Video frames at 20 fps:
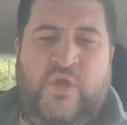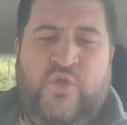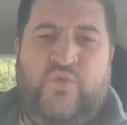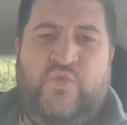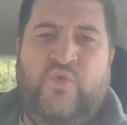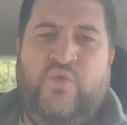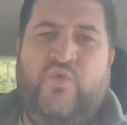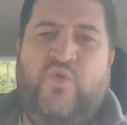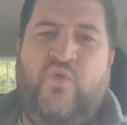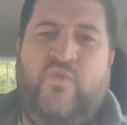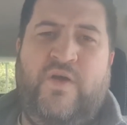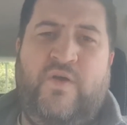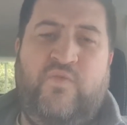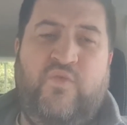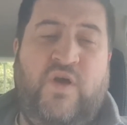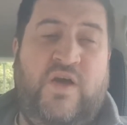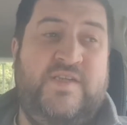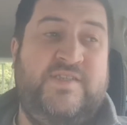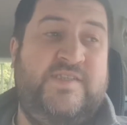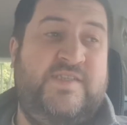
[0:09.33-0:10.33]
Donc on va
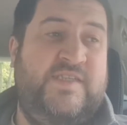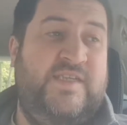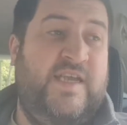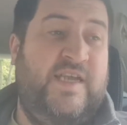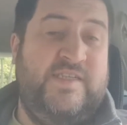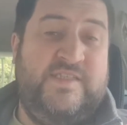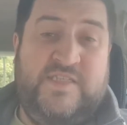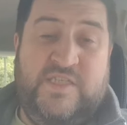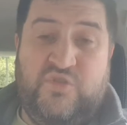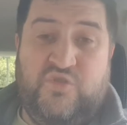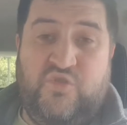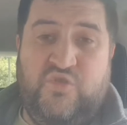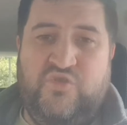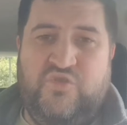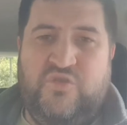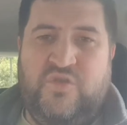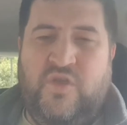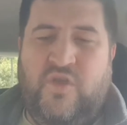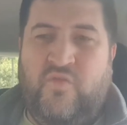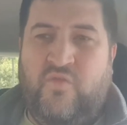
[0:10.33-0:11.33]
voir s'il reste des
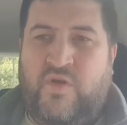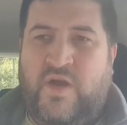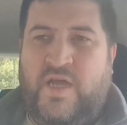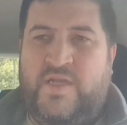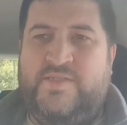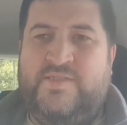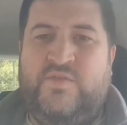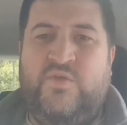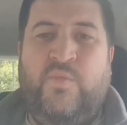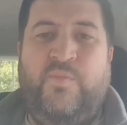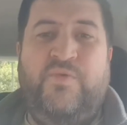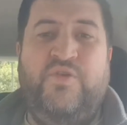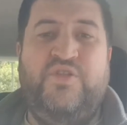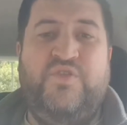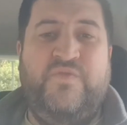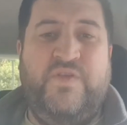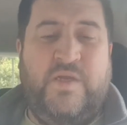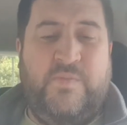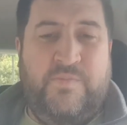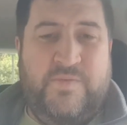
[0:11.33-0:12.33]
choses. Voilà, si on peut
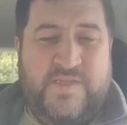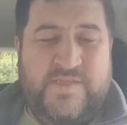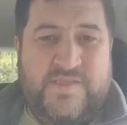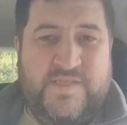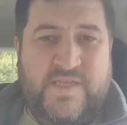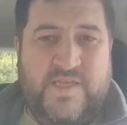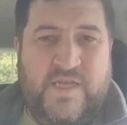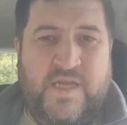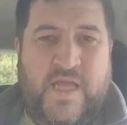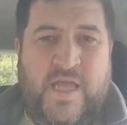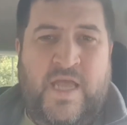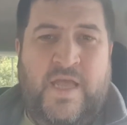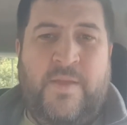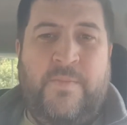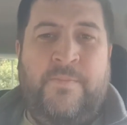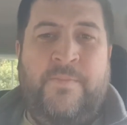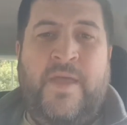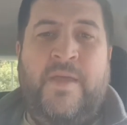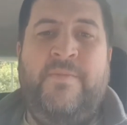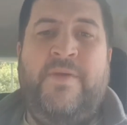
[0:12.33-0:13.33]
se faire plaisir,
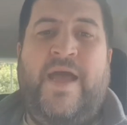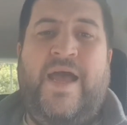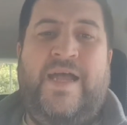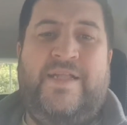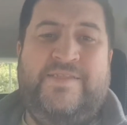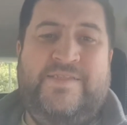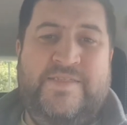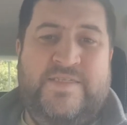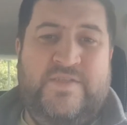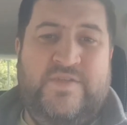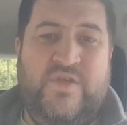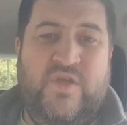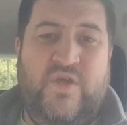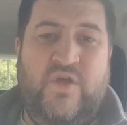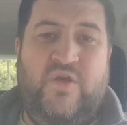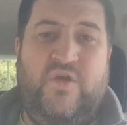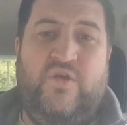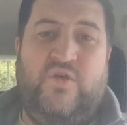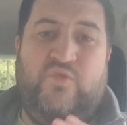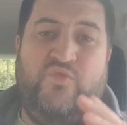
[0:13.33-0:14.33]
même à
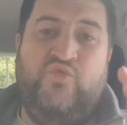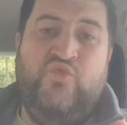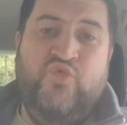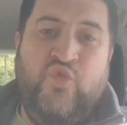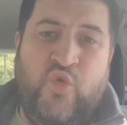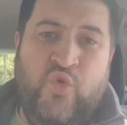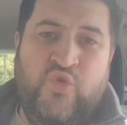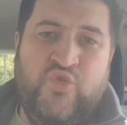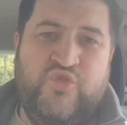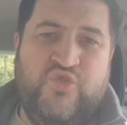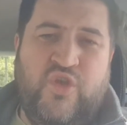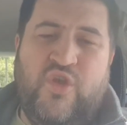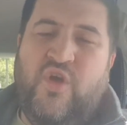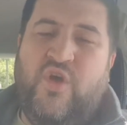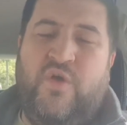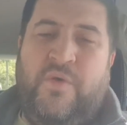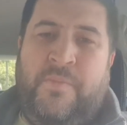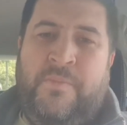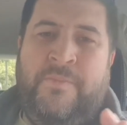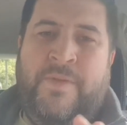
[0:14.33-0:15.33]
10h 11
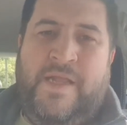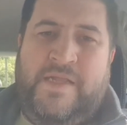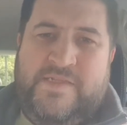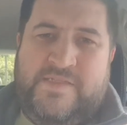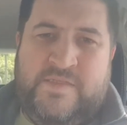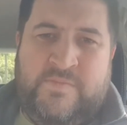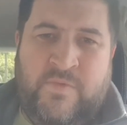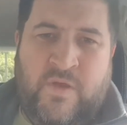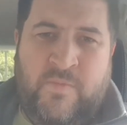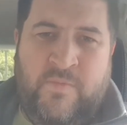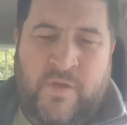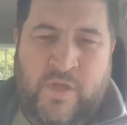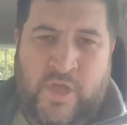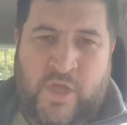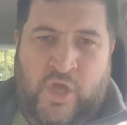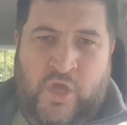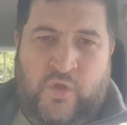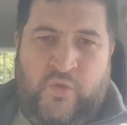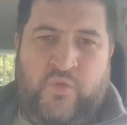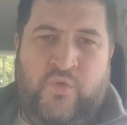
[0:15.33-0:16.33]
heures maximum.
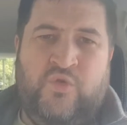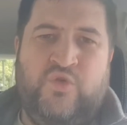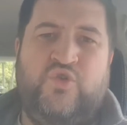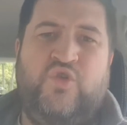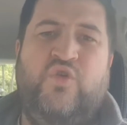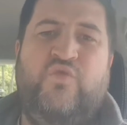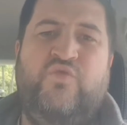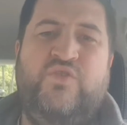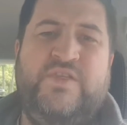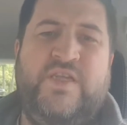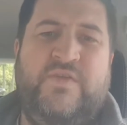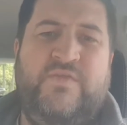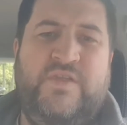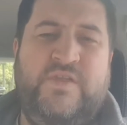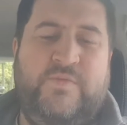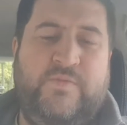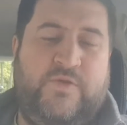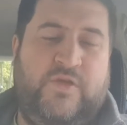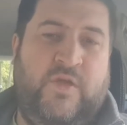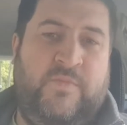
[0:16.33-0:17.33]
Donc je vous
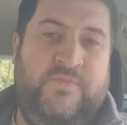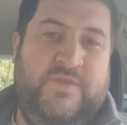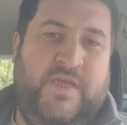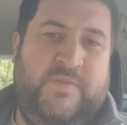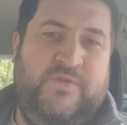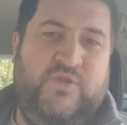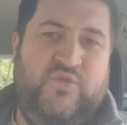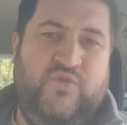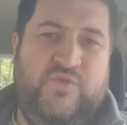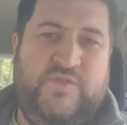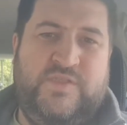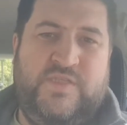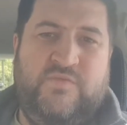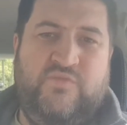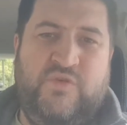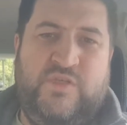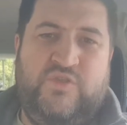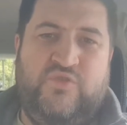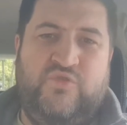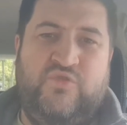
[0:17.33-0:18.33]
invite, comme d'habitude, si
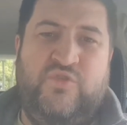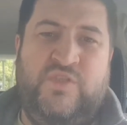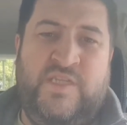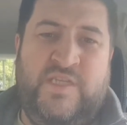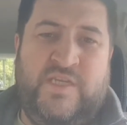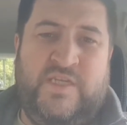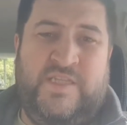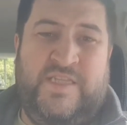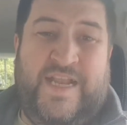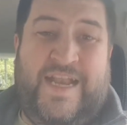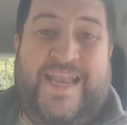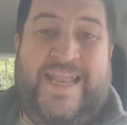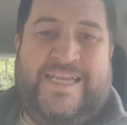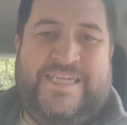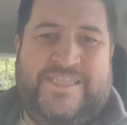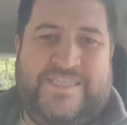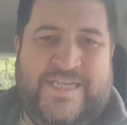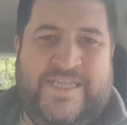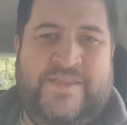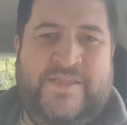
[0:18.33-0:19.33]
vous voulez soutenir la
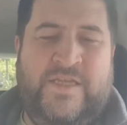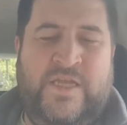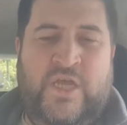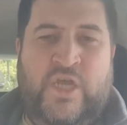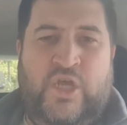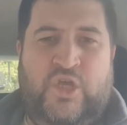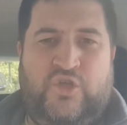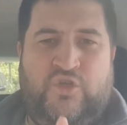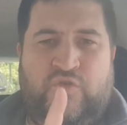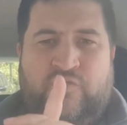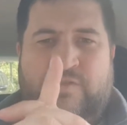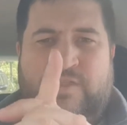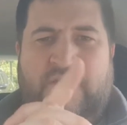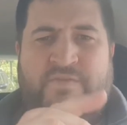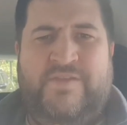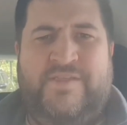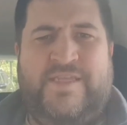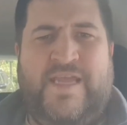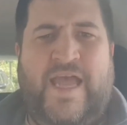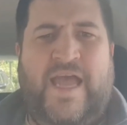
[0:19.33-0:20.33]
chaîne, je vous
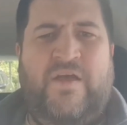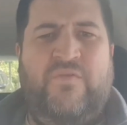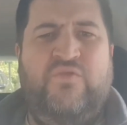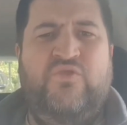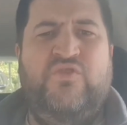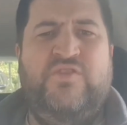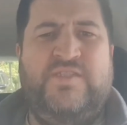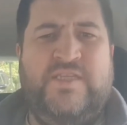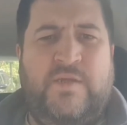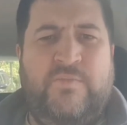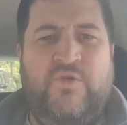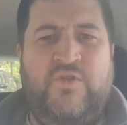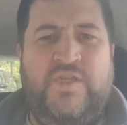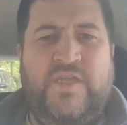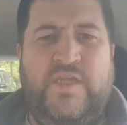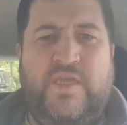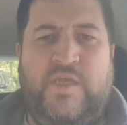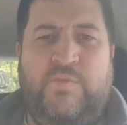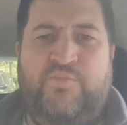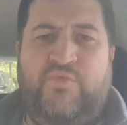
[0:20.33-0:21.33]
invite à vous
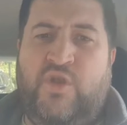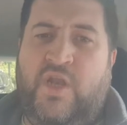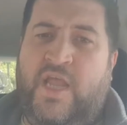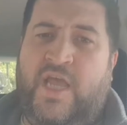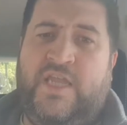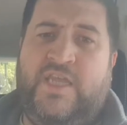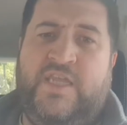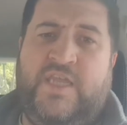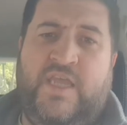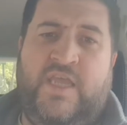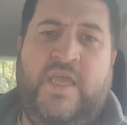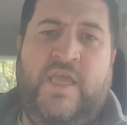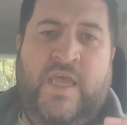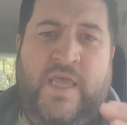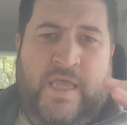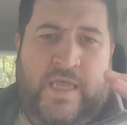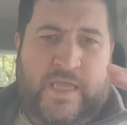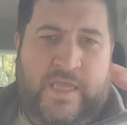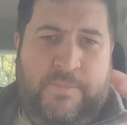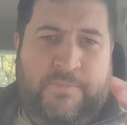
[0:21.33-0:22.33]
abonner et puis liker
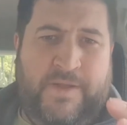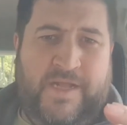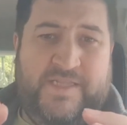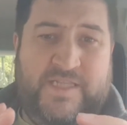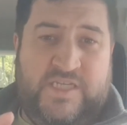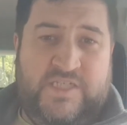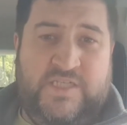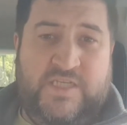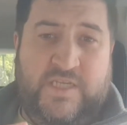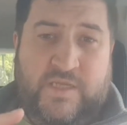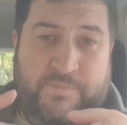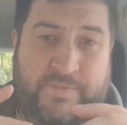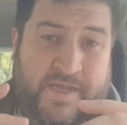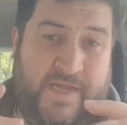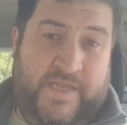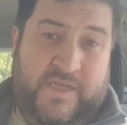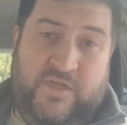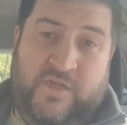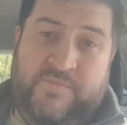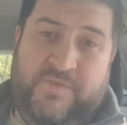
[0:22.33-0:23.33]
et partager. Et
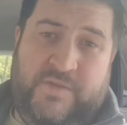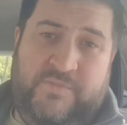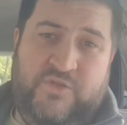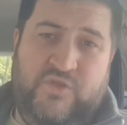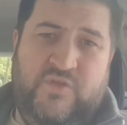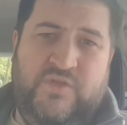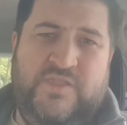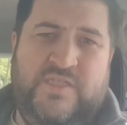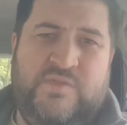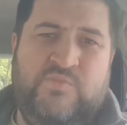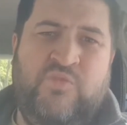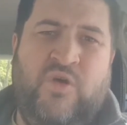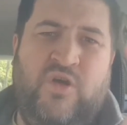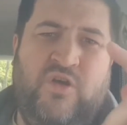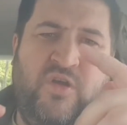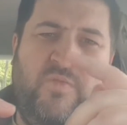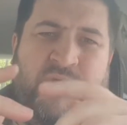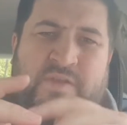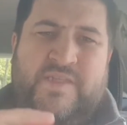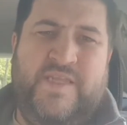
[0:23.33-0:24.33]
pareil, comme d'habitude, dites-moi en
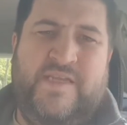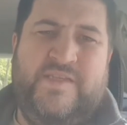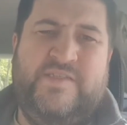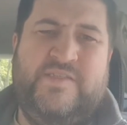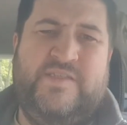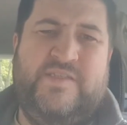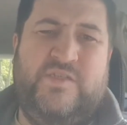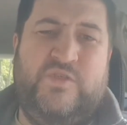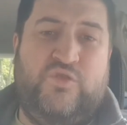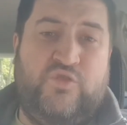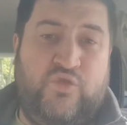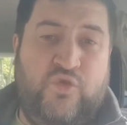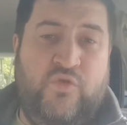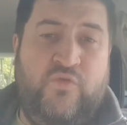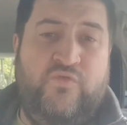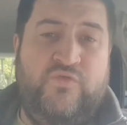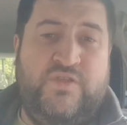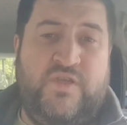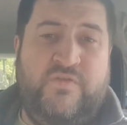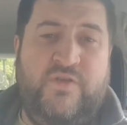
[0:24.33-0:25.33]
commentaire ce que
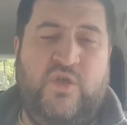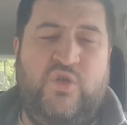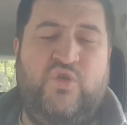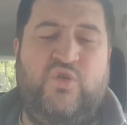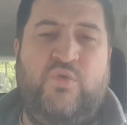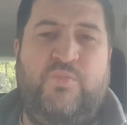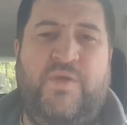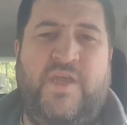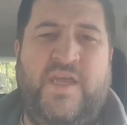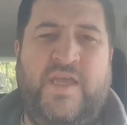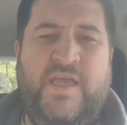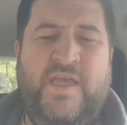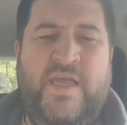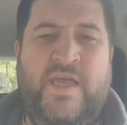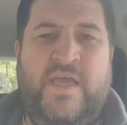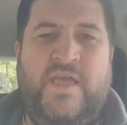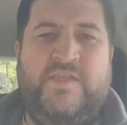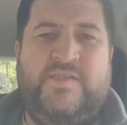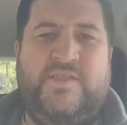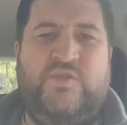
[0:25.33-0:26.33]
vous avez récupéré.
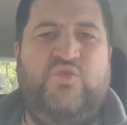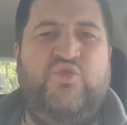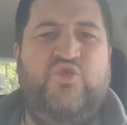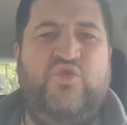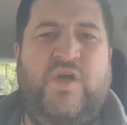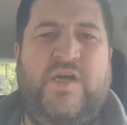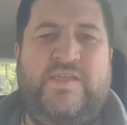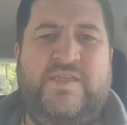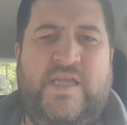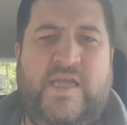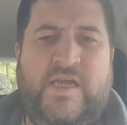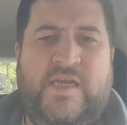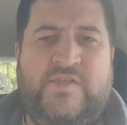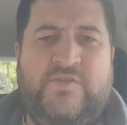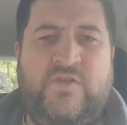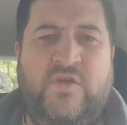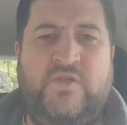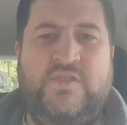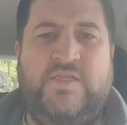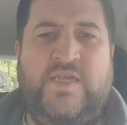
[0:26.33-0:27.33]
C'est toujours
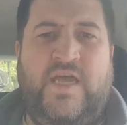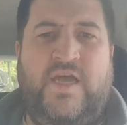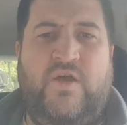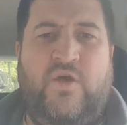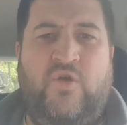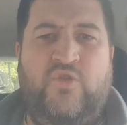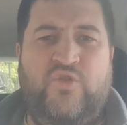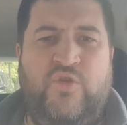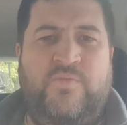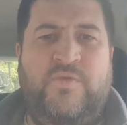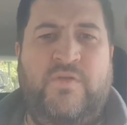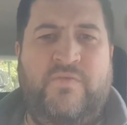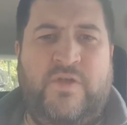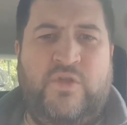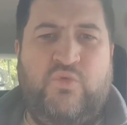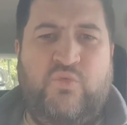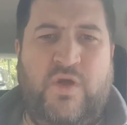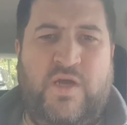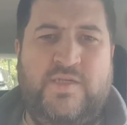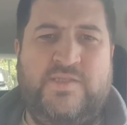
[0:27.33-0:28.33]
intéressant car en
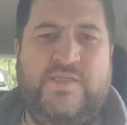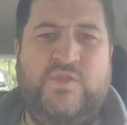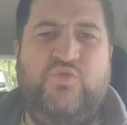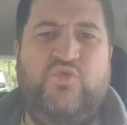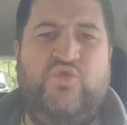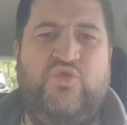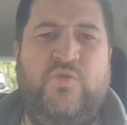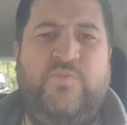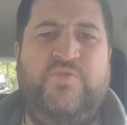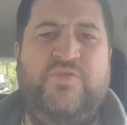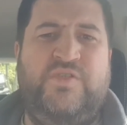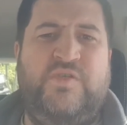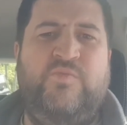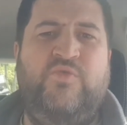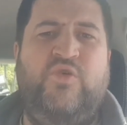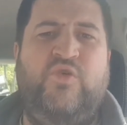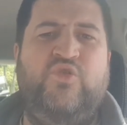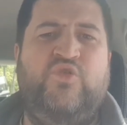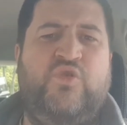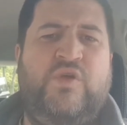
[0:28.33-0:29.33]
2023, c'est toujours possible
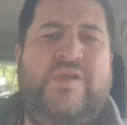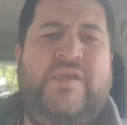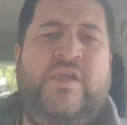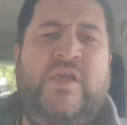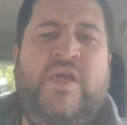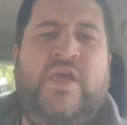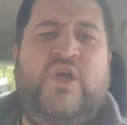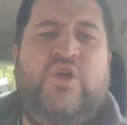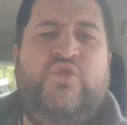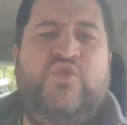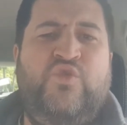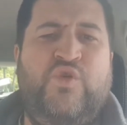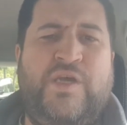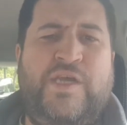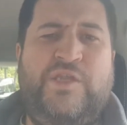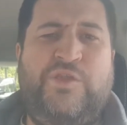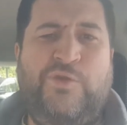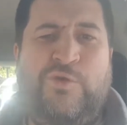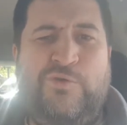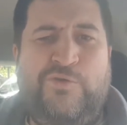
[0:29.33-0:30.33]
de retrouver du
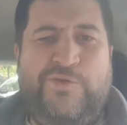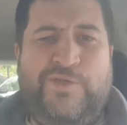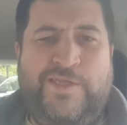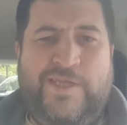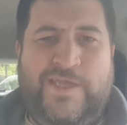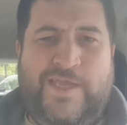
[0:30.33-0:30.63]
rétro.